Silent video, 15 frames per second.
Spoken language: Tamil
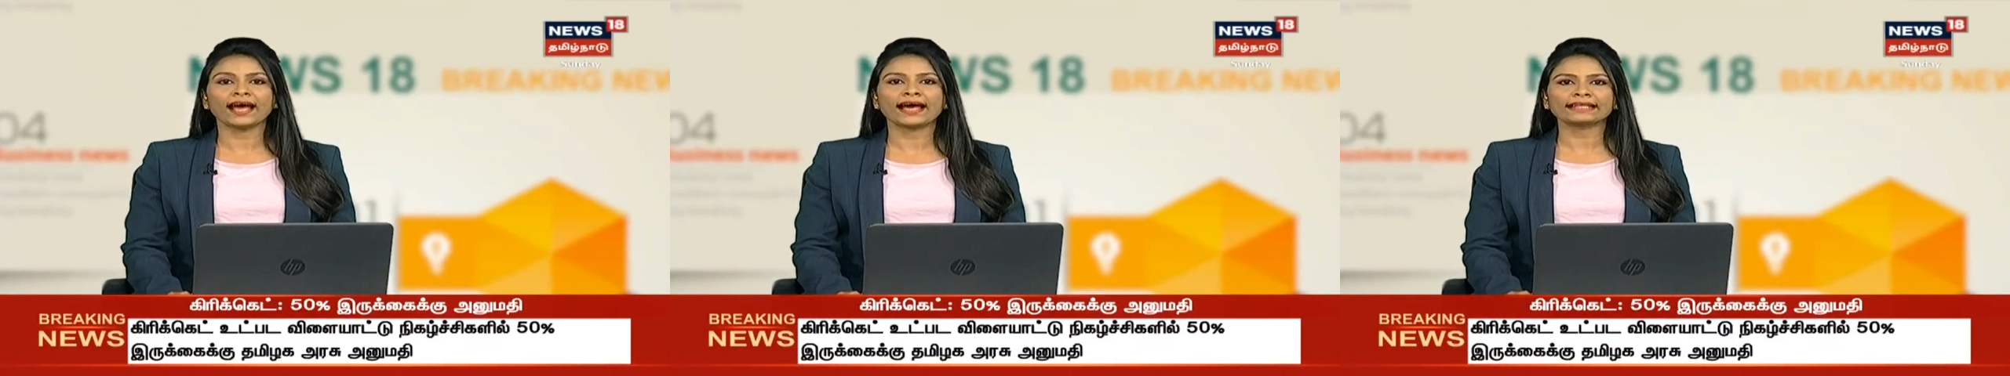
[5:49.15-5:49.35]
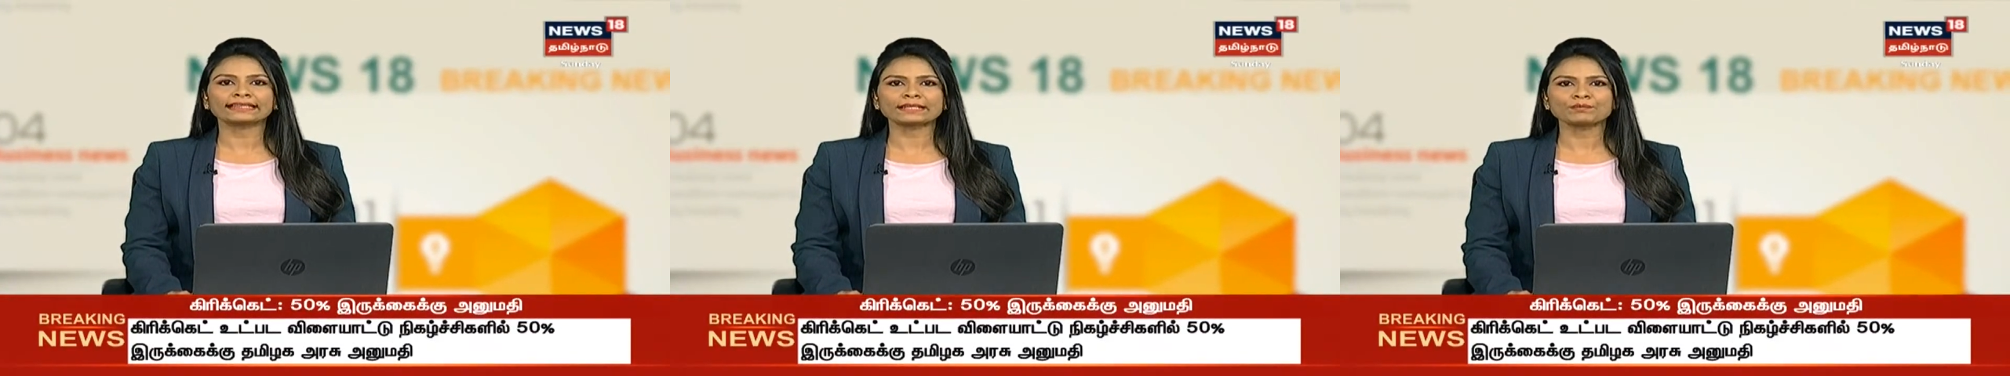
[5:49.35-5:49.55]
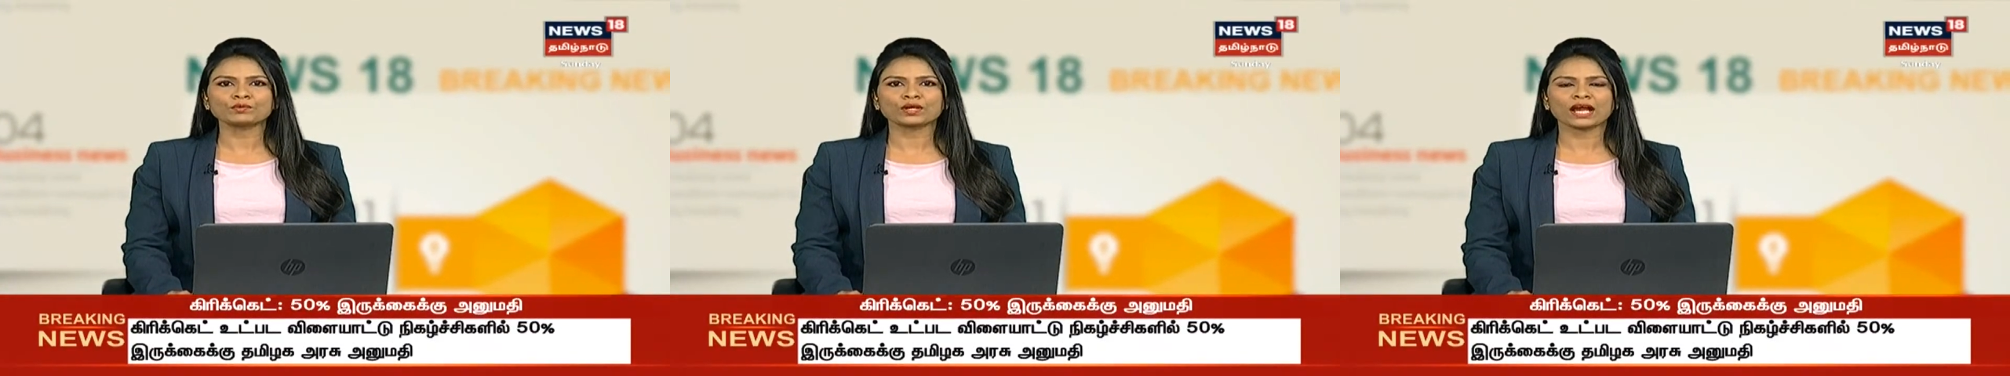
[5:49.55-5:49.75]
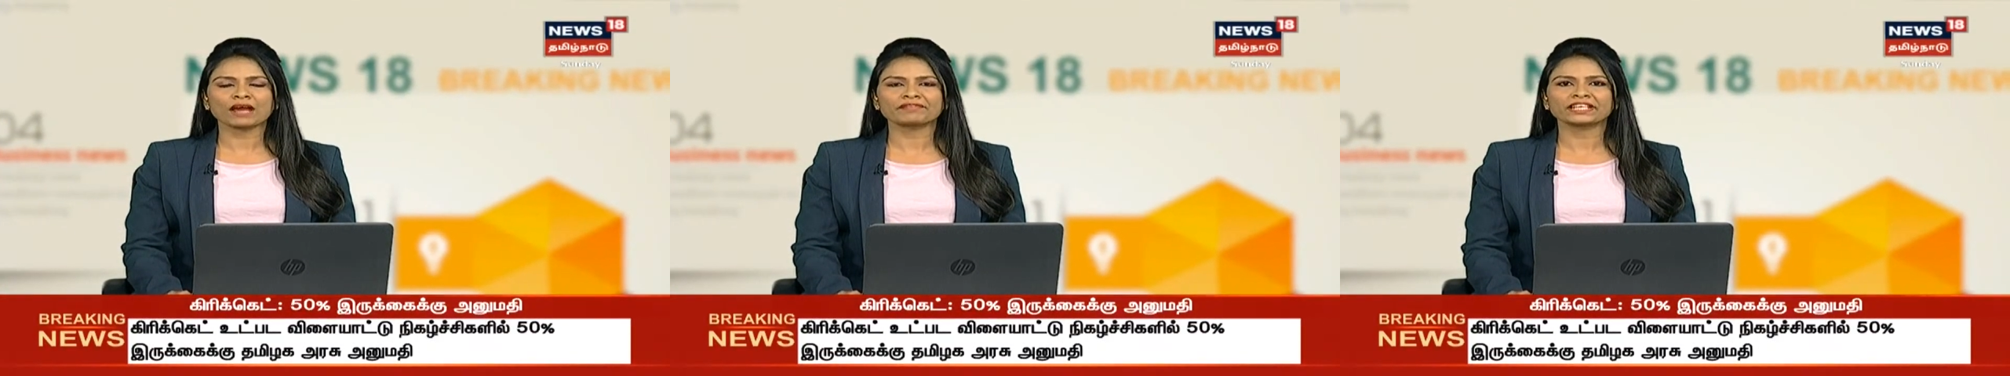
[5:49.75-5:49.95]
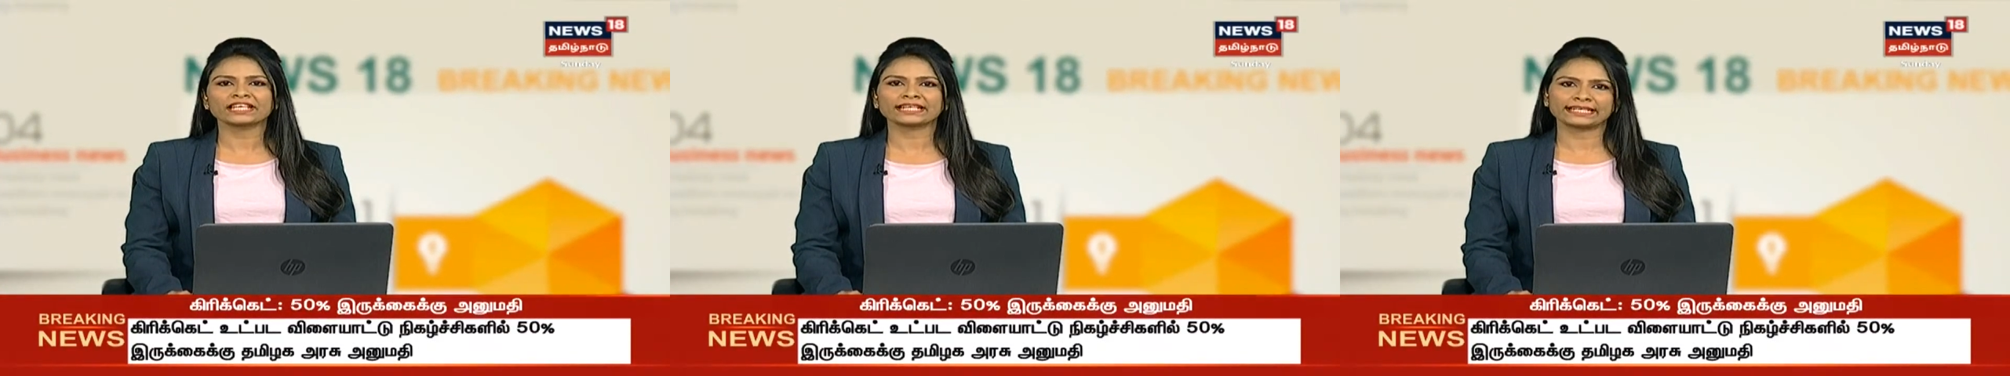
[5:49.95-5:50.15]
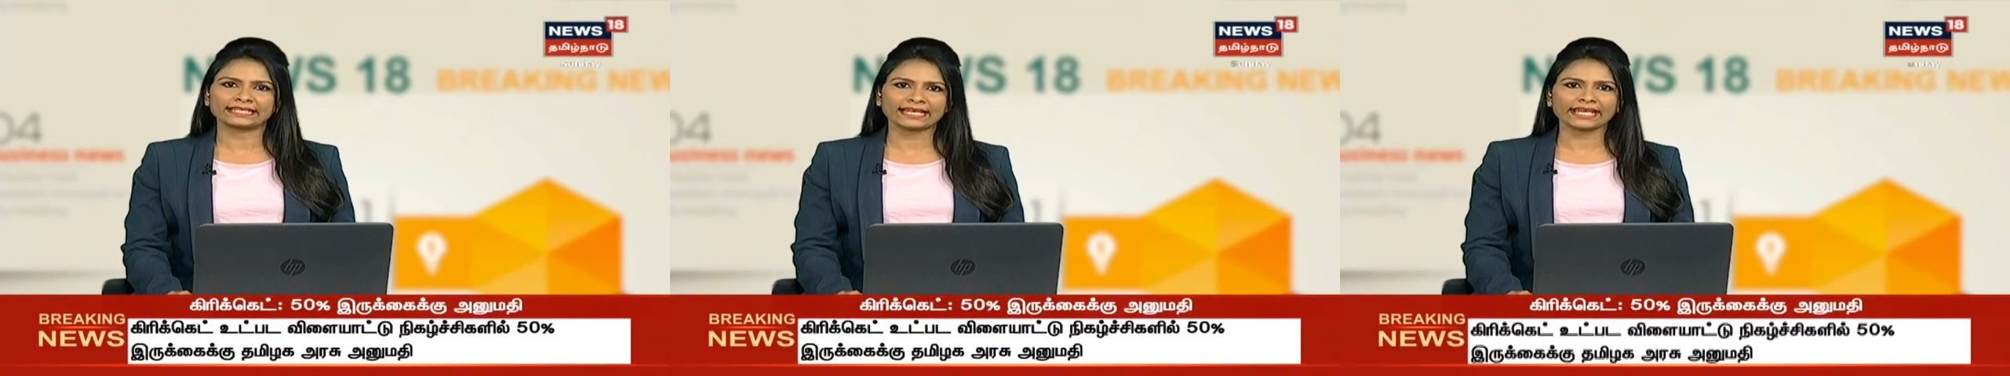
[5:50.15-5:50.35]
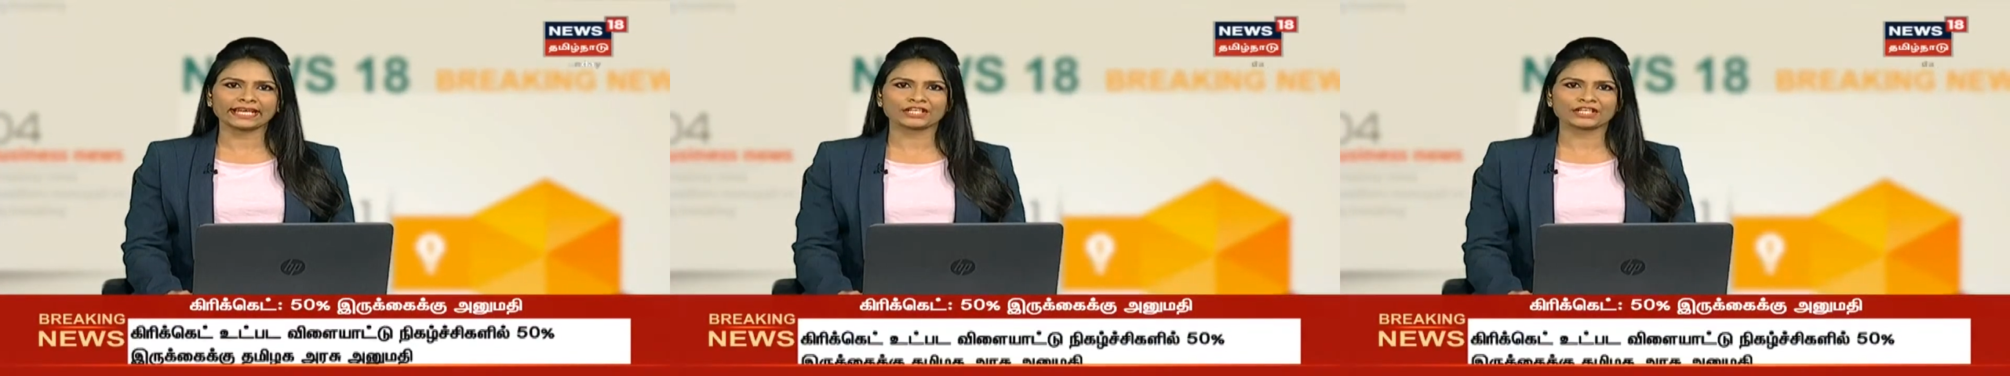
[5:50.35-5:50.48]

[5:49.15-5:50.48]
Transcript: அதிமுகவினர் இல்லை